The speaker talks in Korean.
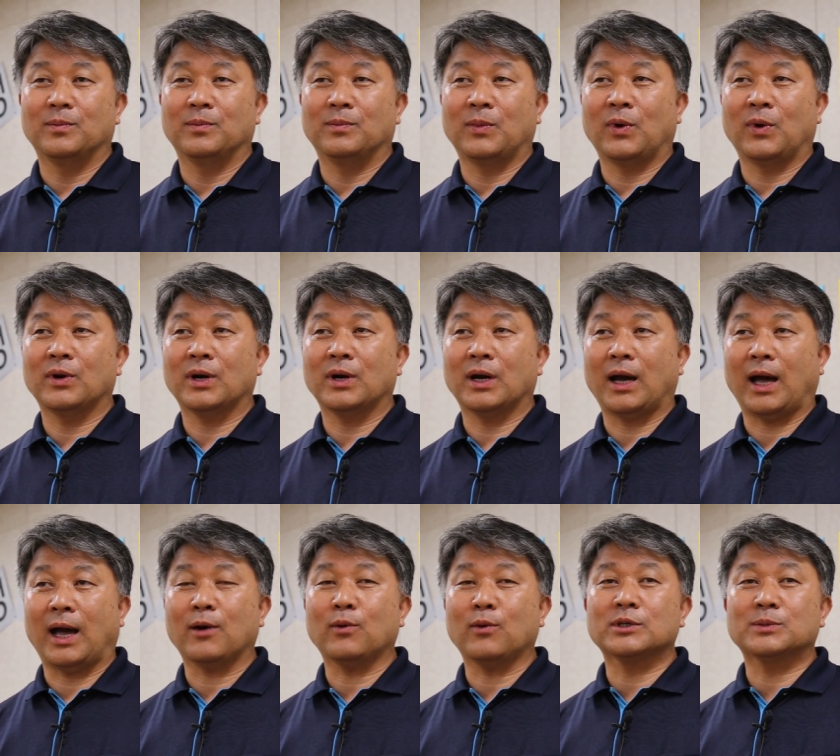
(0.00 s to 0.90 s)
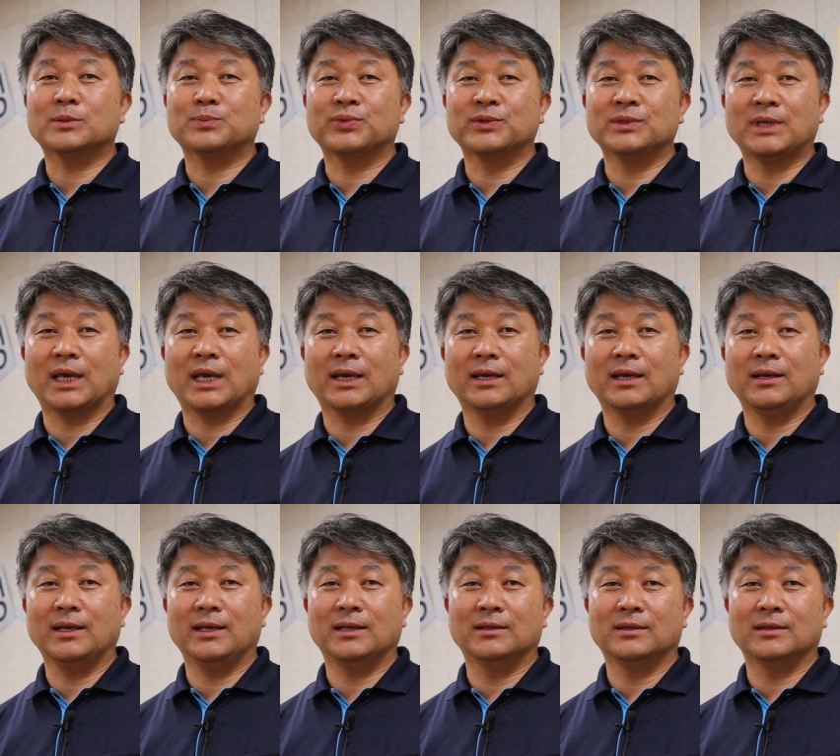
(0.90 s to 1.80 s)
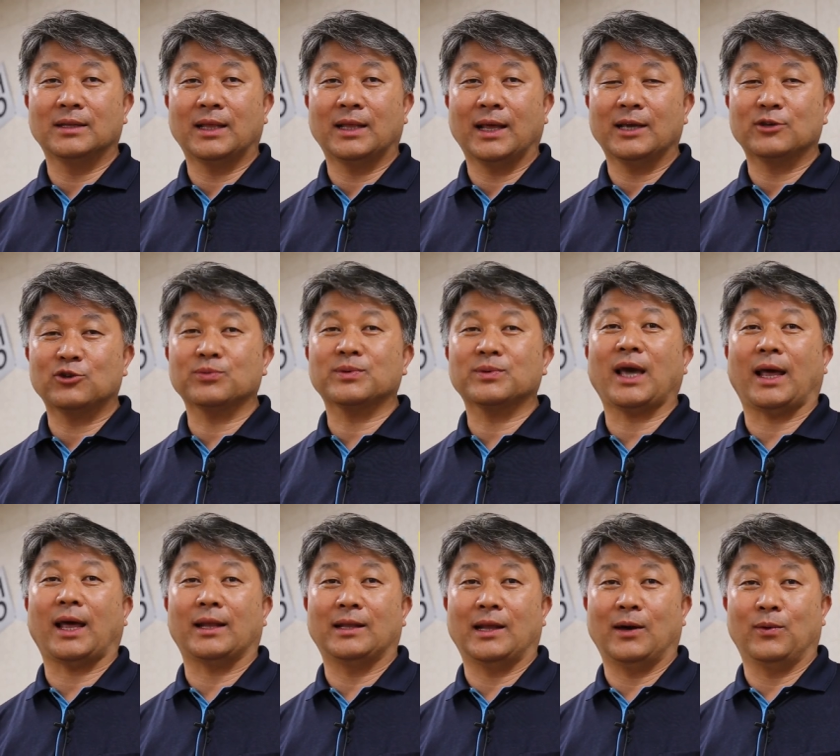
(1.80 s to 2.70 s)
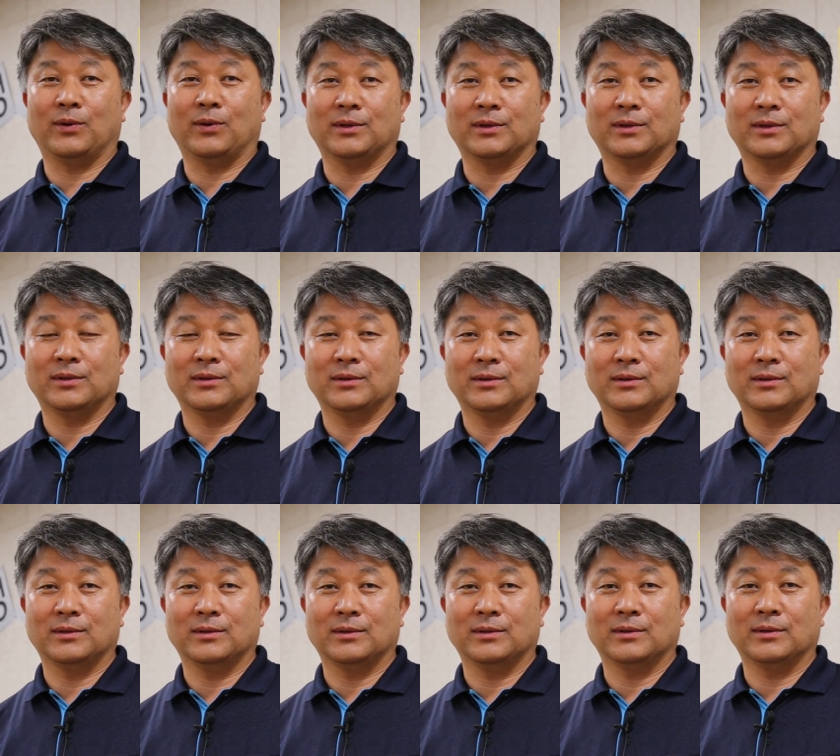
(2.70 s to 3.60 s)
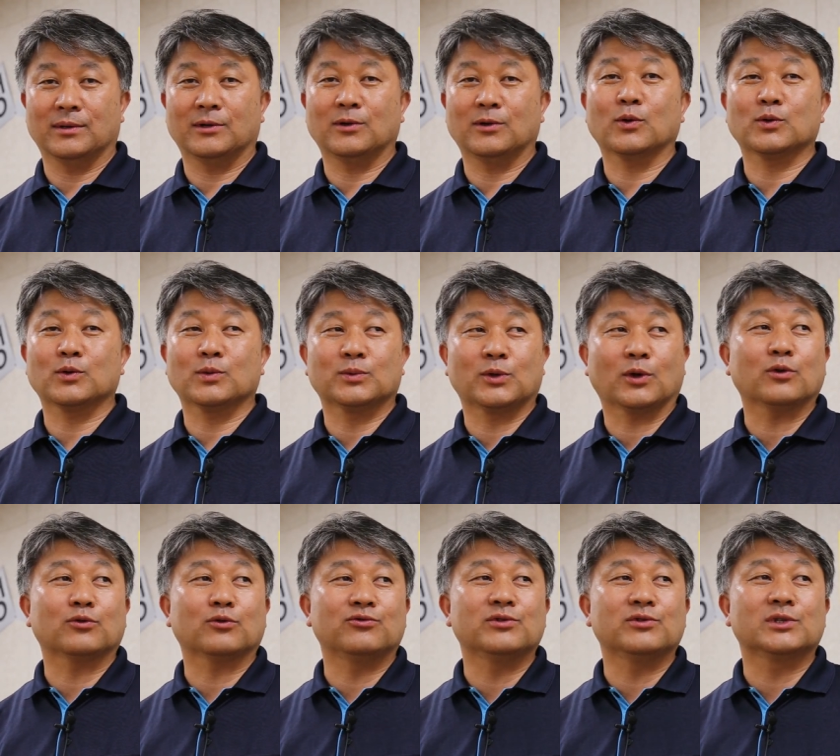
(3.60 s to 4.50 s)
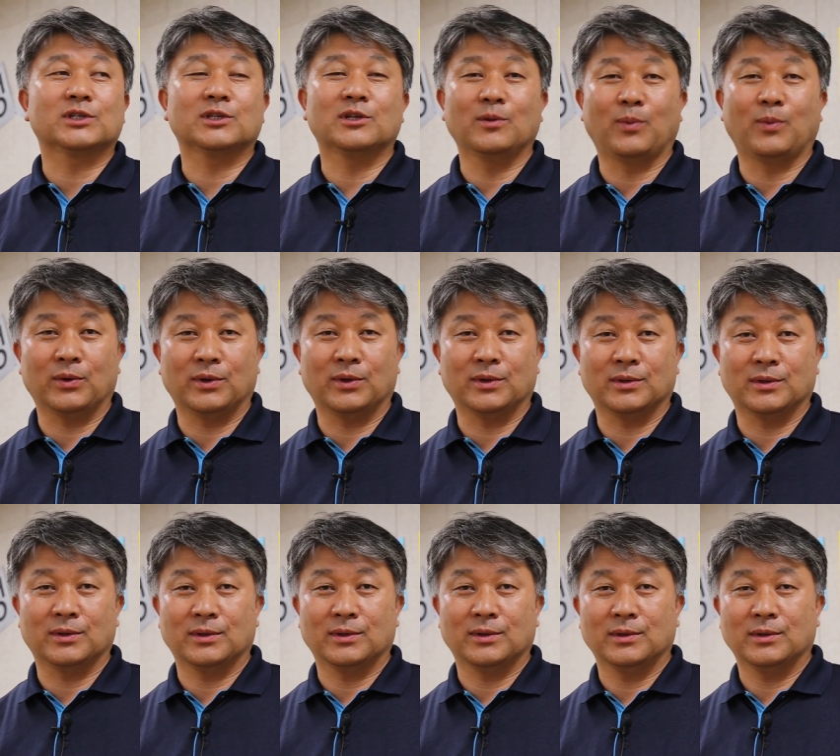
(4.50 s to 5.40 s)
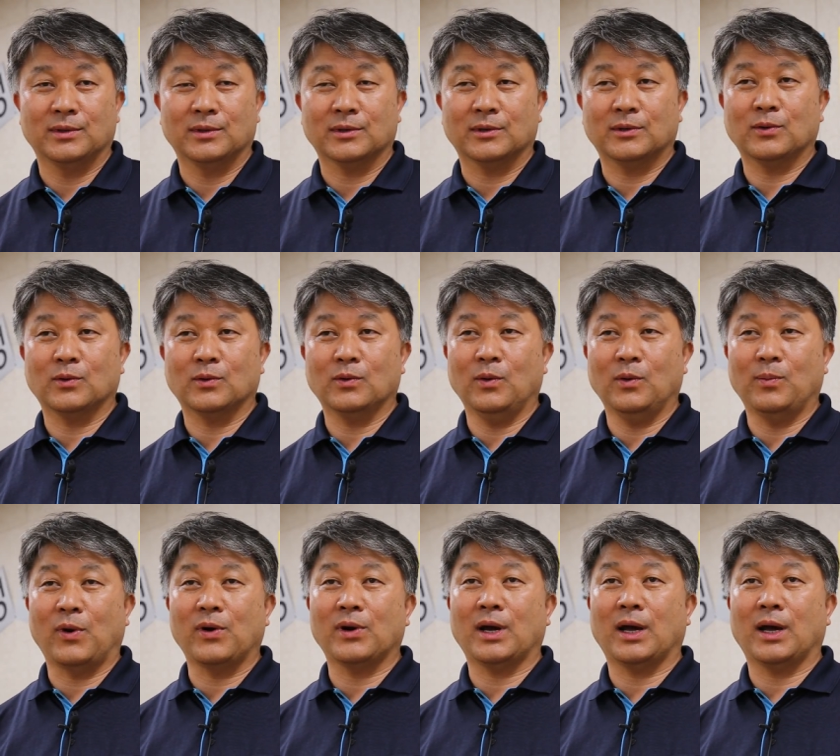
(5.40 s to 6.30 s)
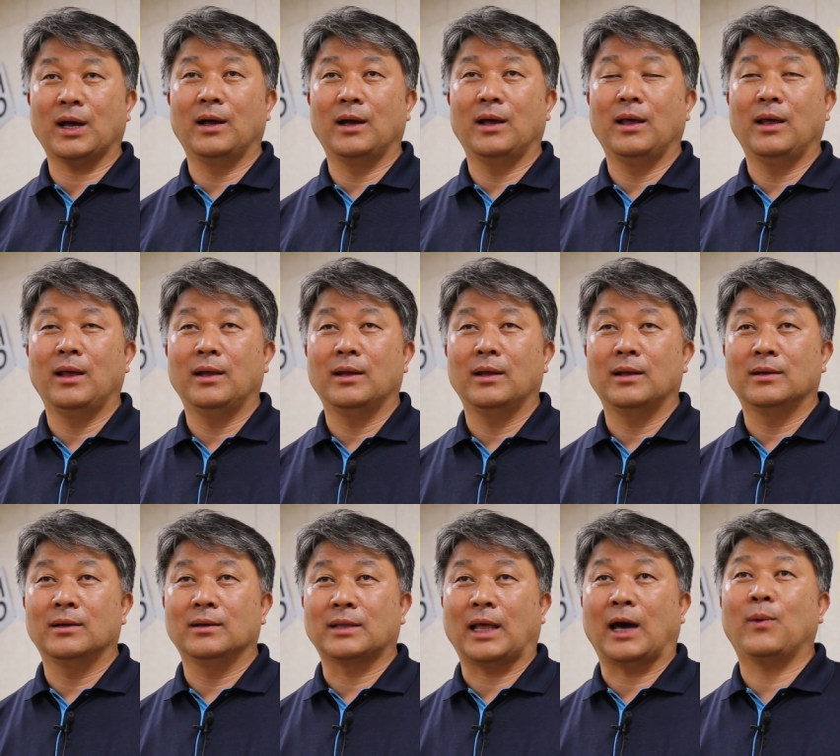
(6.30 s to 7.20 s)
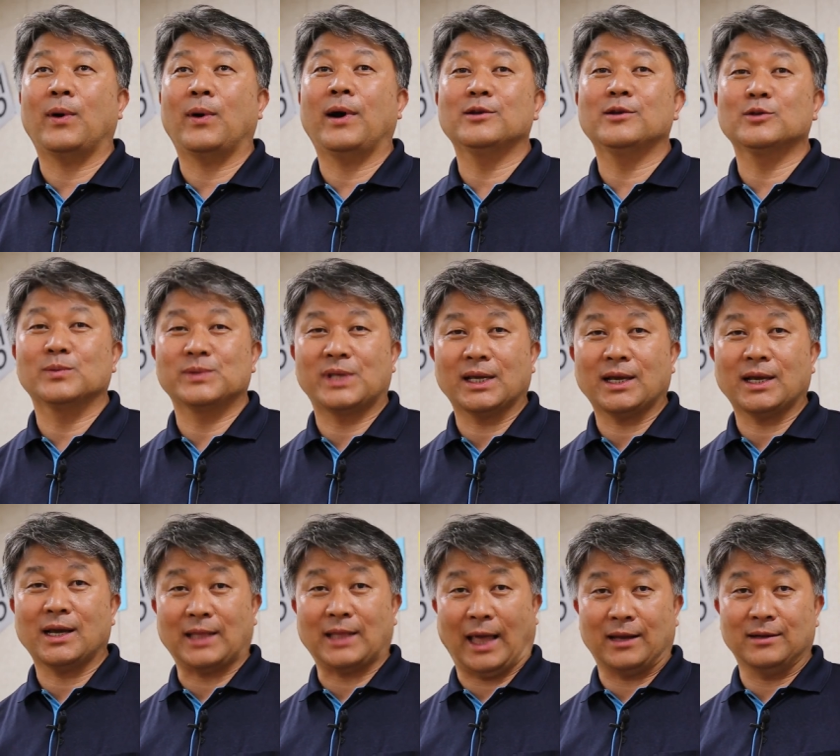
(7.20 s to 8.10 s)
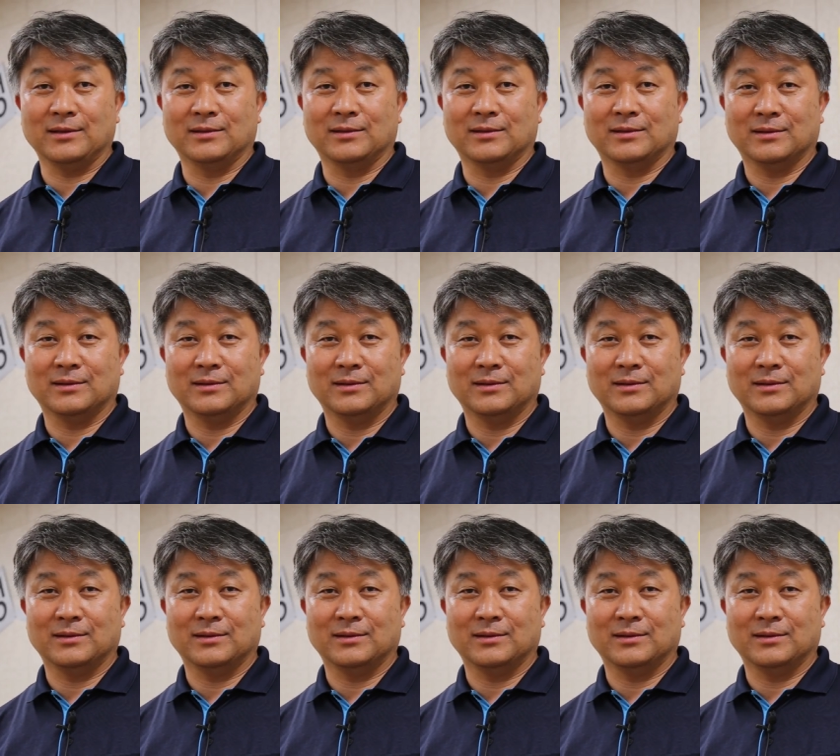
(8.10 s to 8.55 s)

뭔가 하고 싶은 얘기는 있는데 쉽게 안 나오는 음, 그리고 좀 서로 눈치를 보는 그리고 뭔가 어, 나와는 좀 생각이 다른